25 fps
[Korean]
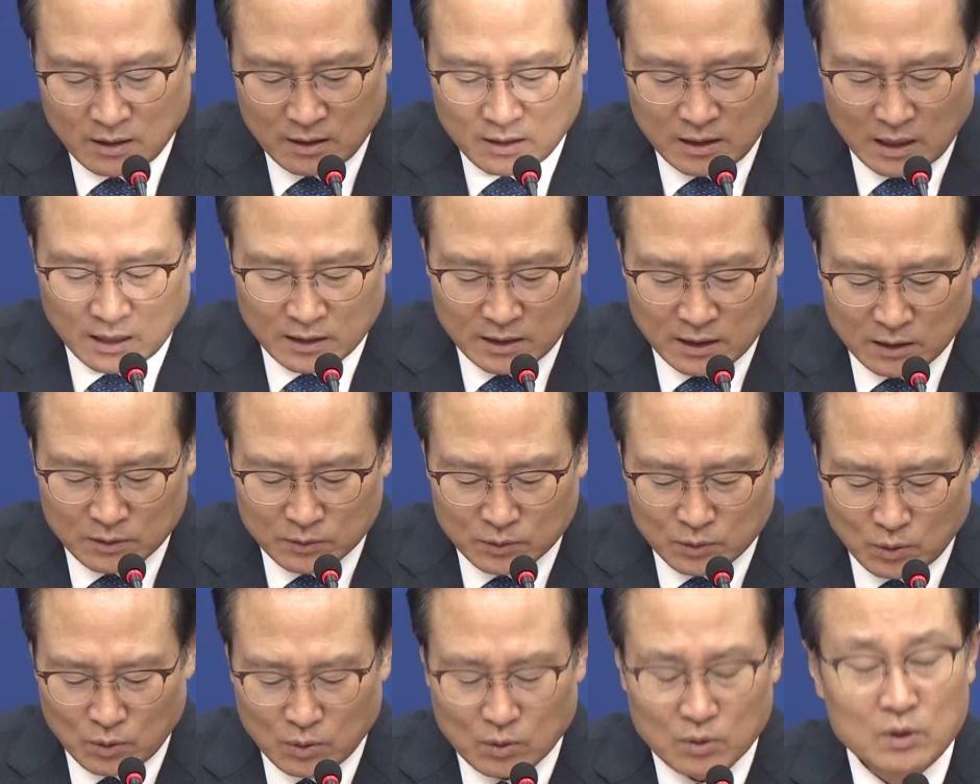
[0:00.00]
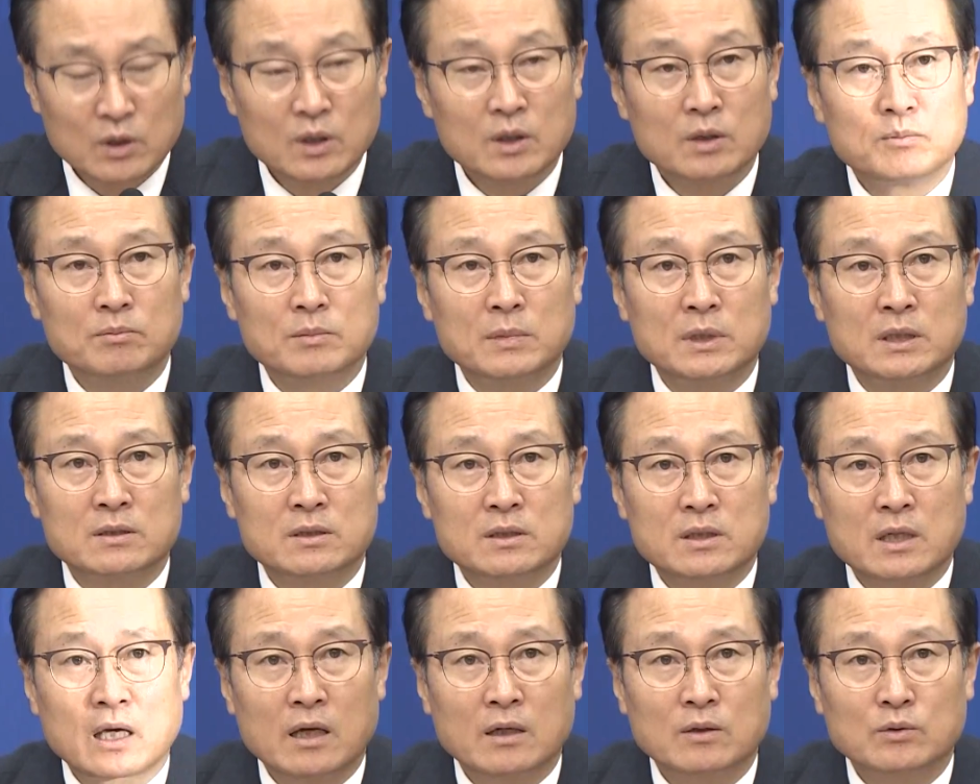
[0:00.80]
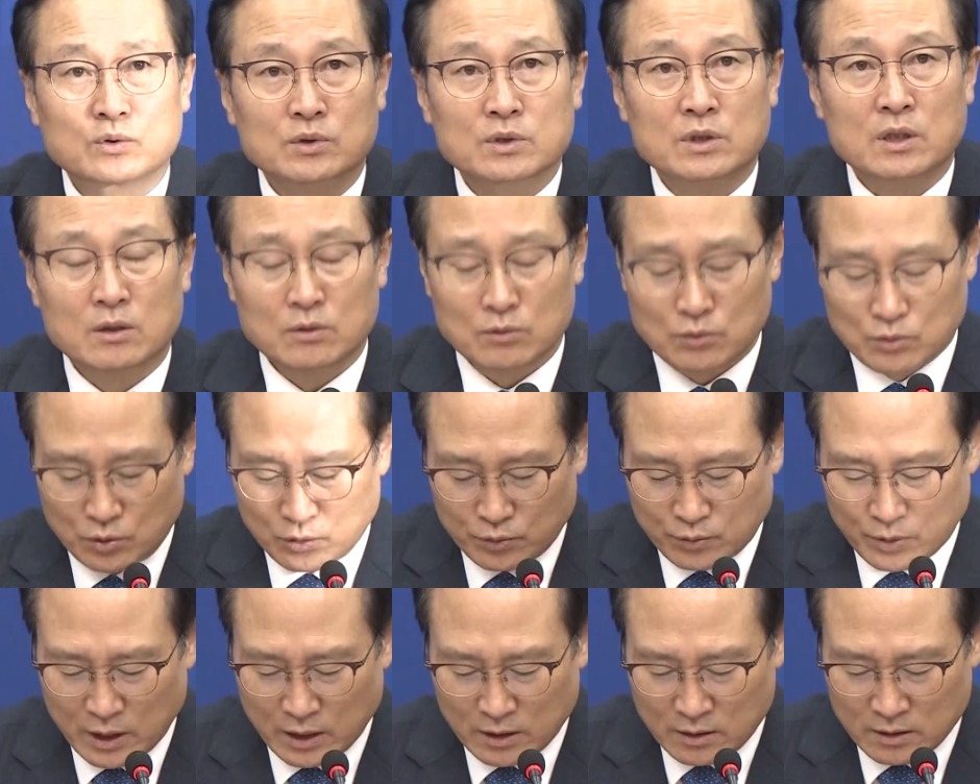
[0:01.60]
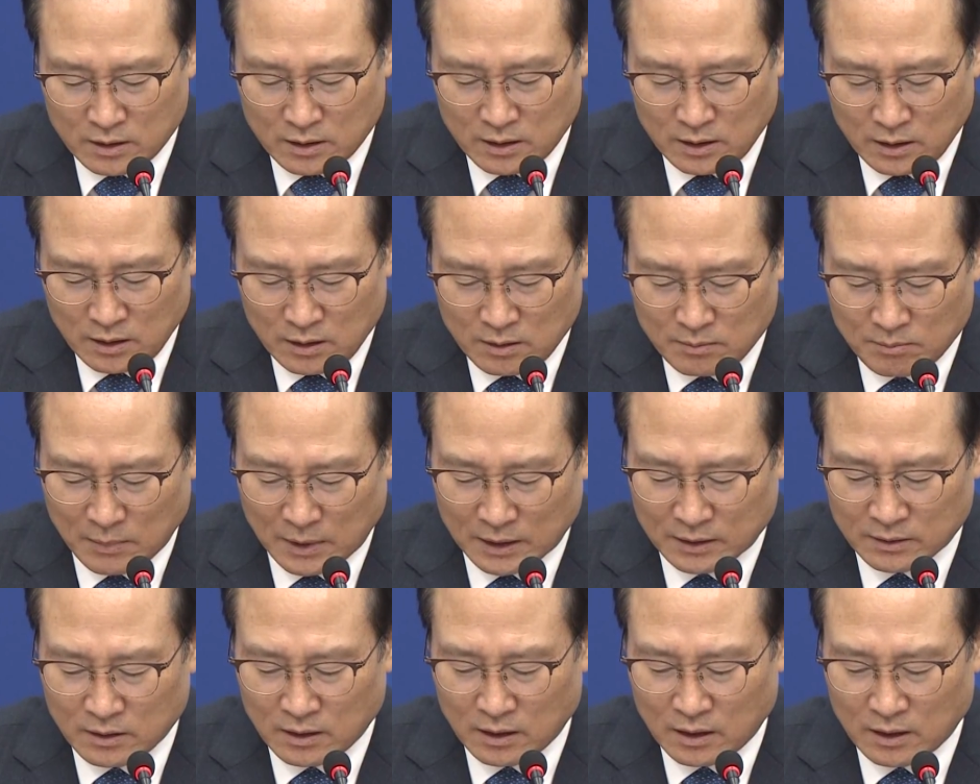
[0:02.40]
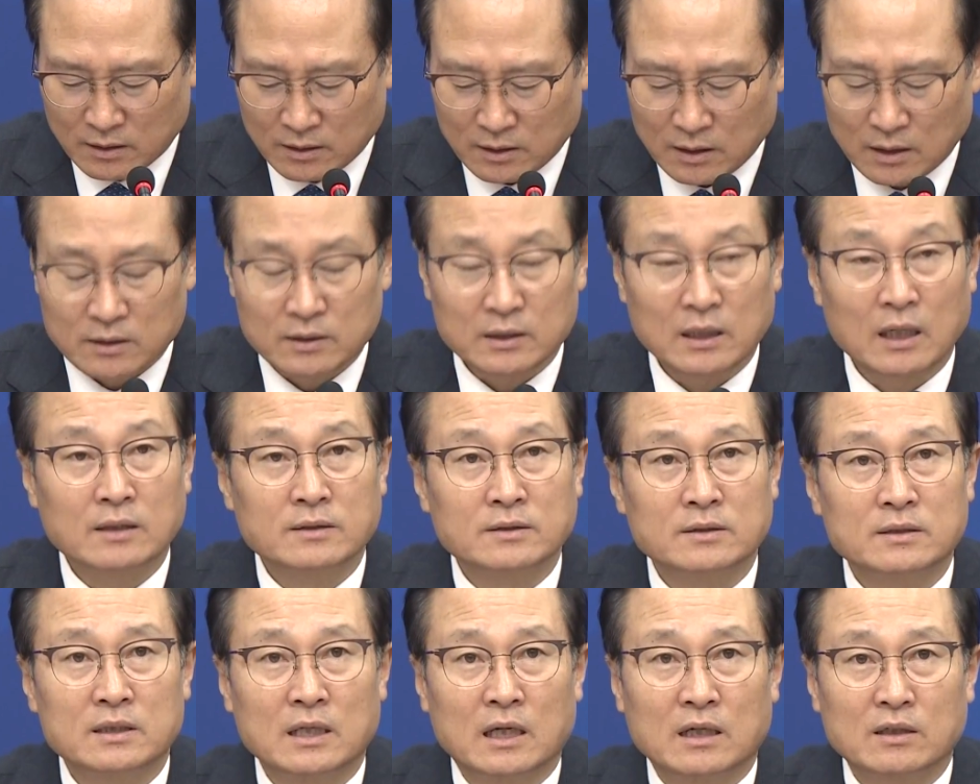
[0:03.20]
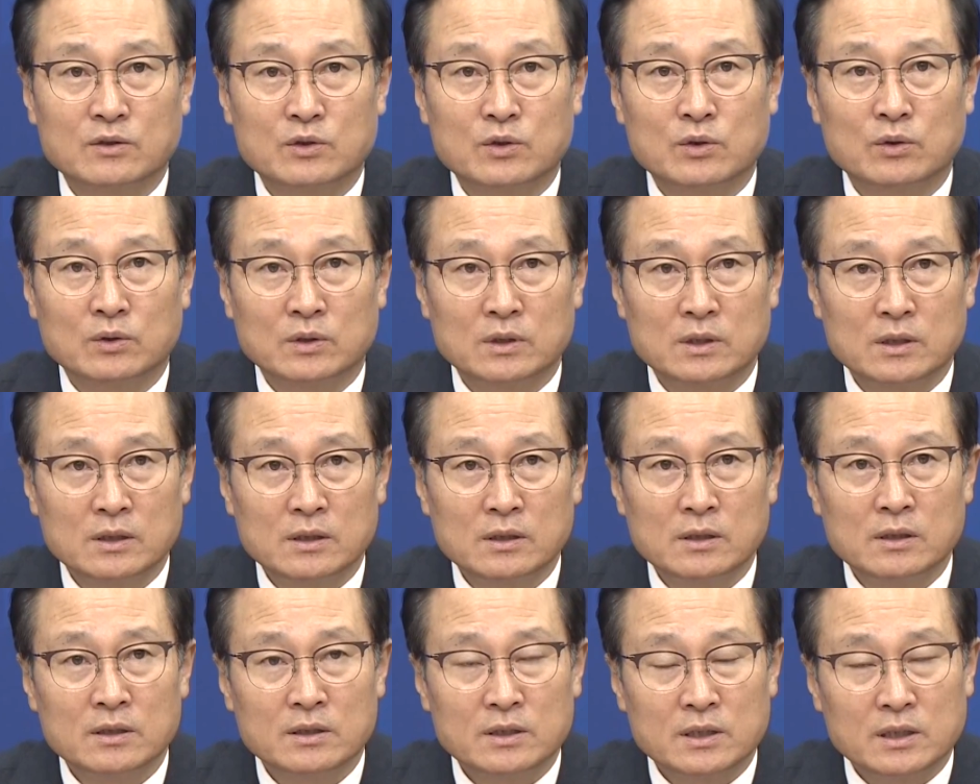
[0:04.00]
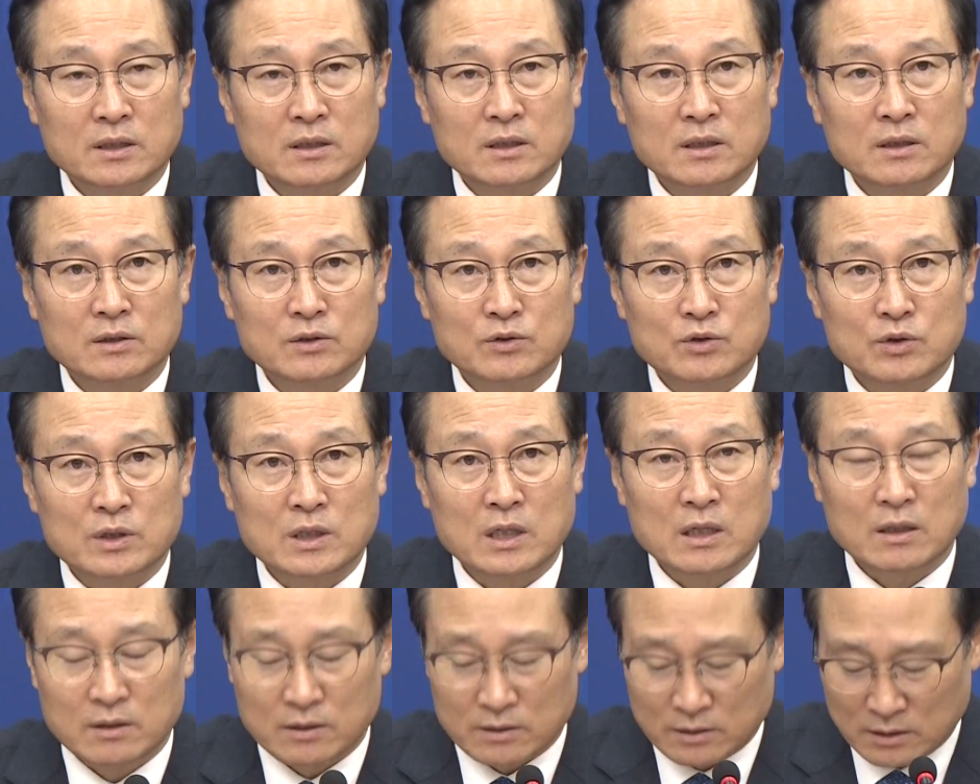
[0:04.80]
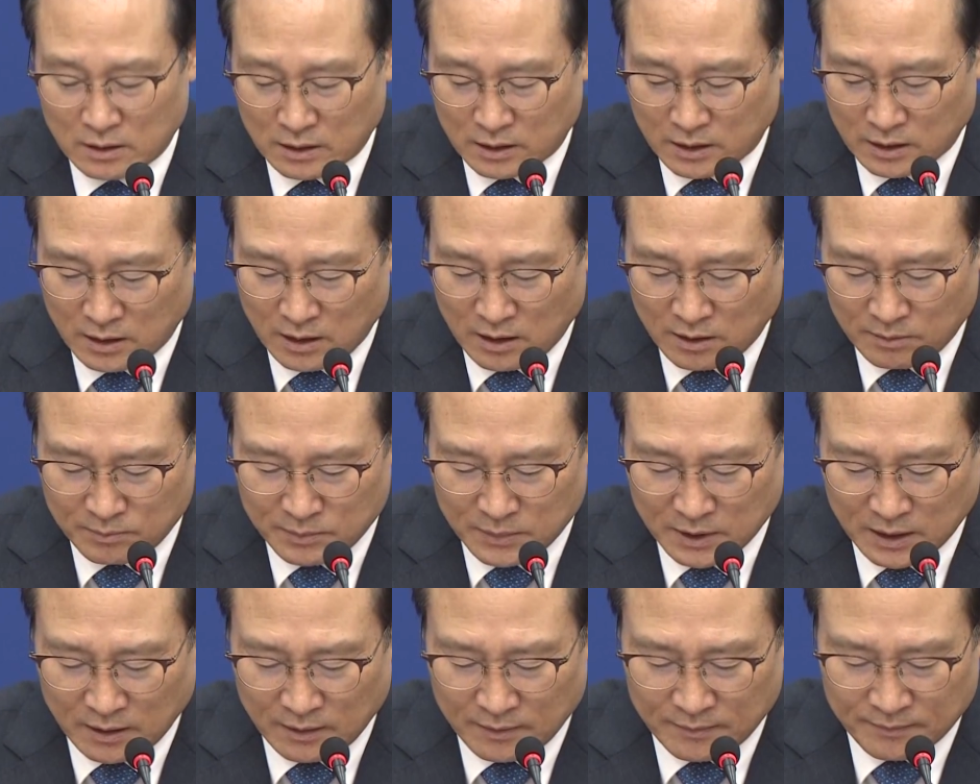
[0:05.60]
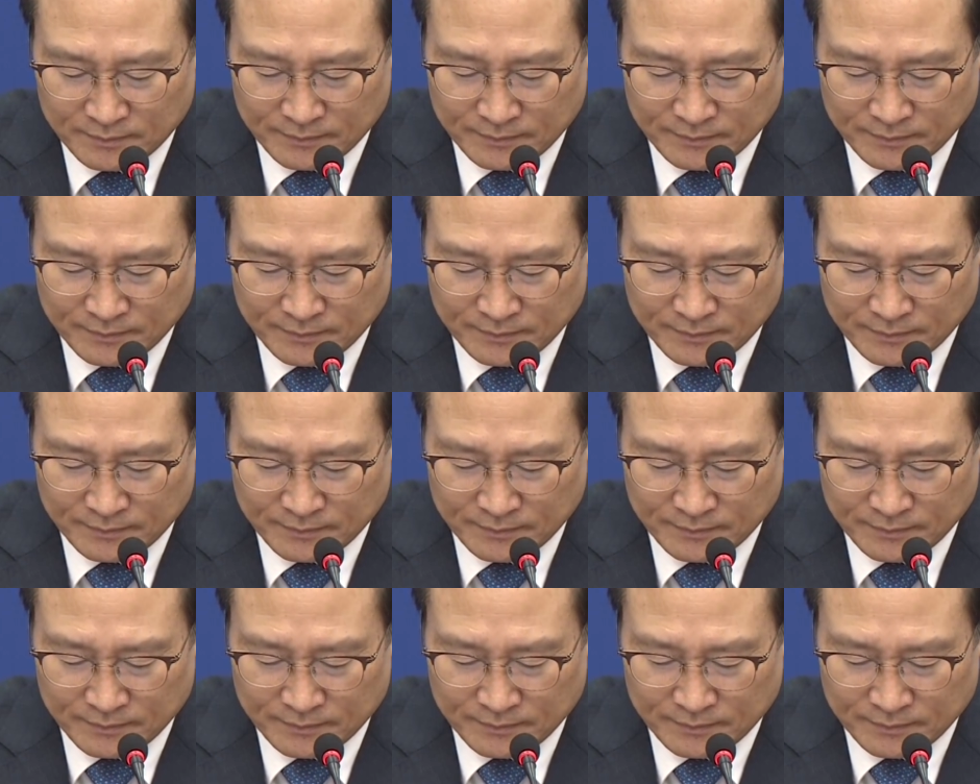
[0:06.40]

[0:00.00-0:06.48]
야당도 민생 우선 국회를 만들겠다는 한 약속을 지켜주실 것을 기대합니다.